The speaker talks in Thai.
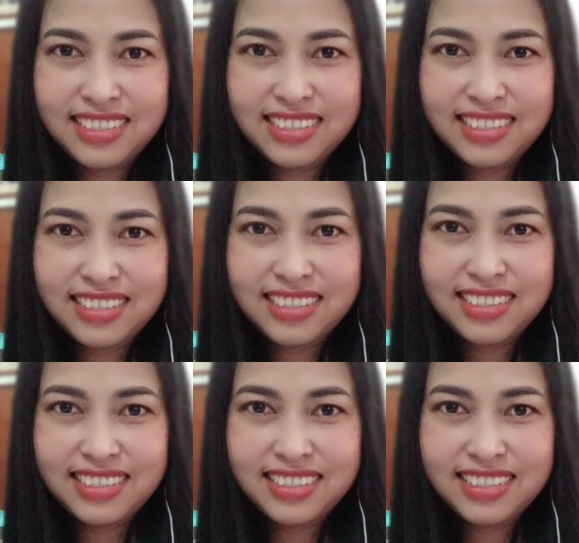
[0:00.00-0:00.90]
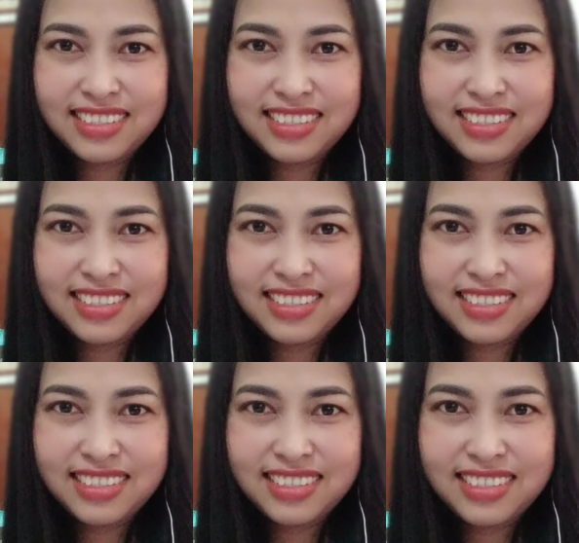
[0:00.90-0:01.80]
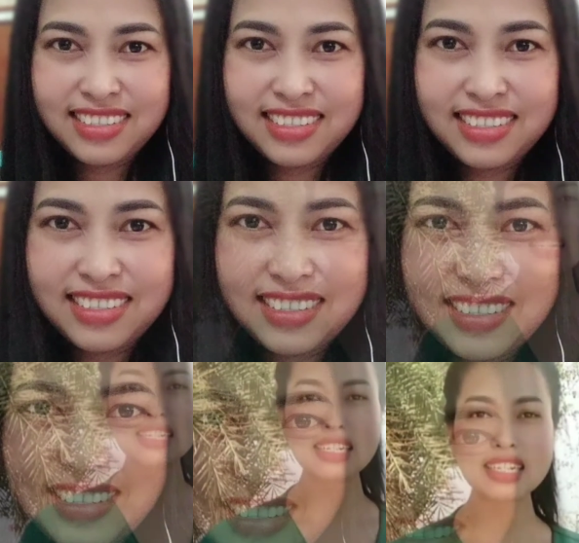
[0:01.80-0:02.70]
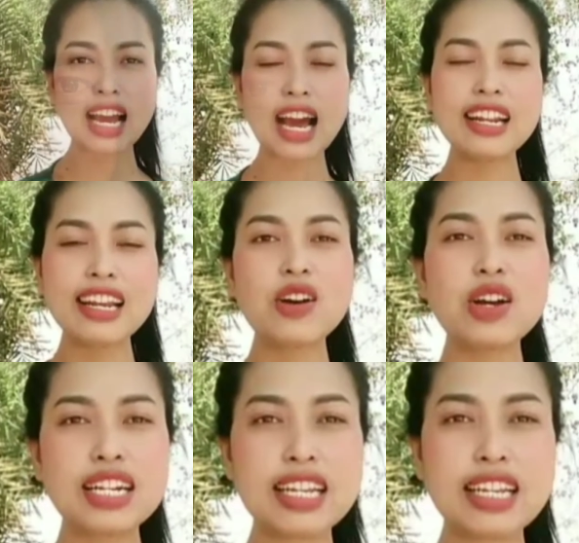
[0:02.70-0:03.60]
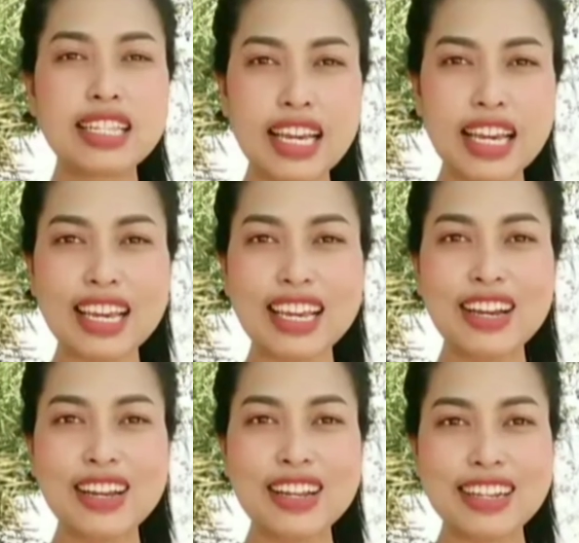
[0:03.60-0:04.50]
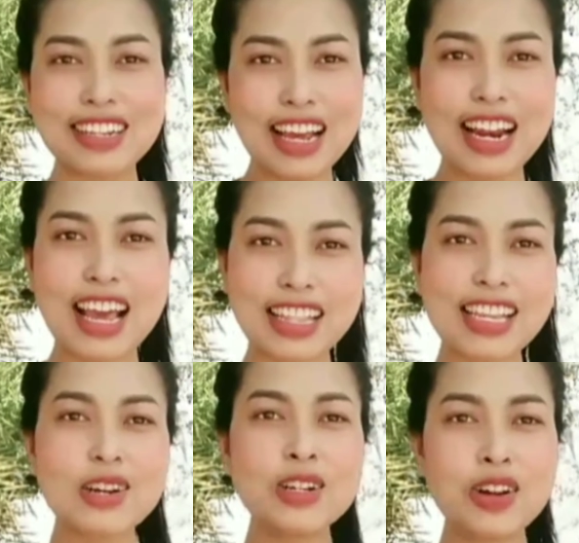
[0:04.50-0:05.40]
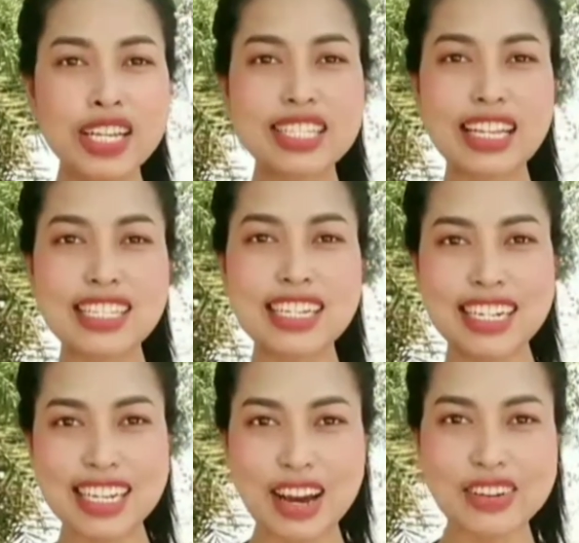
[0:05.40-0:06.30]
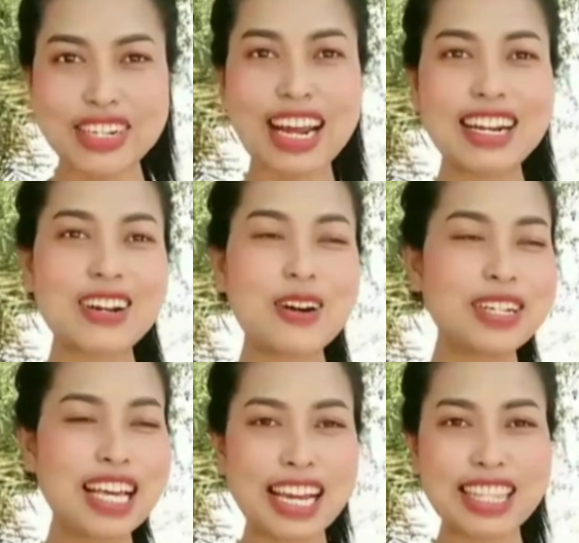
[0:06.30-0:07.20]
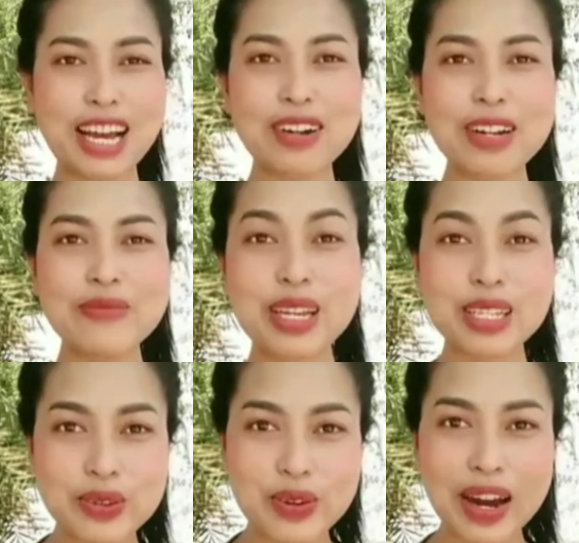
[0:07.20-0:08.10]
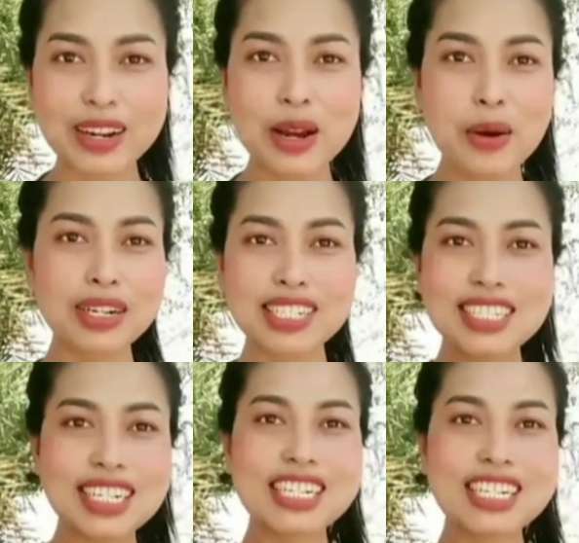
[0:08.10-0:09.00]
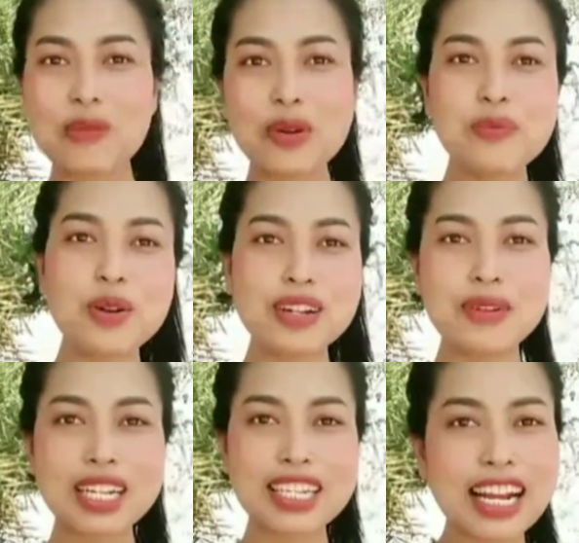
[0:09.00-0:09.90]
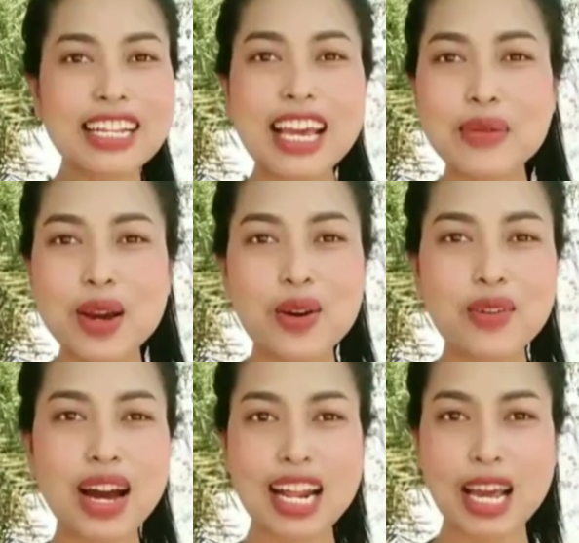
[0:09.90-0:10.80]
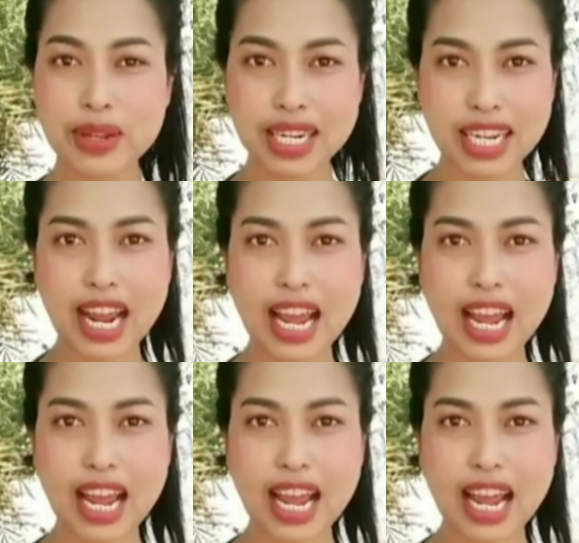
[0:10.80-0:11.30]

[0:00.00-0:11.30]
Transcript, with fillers: มารถที่จะเบลอภาพนั้นไว้ได้ หรือนะคะในกรณีที่นี่ยแหละที่เขาน้อยใส่เสื้อเขียวนะคะ แล้วก็มาถ่ายทำคลิปในสวนมันคือเขียวไปหมด คือมันแยกแยะไม่ออกว่าอะไรเป็นอะไร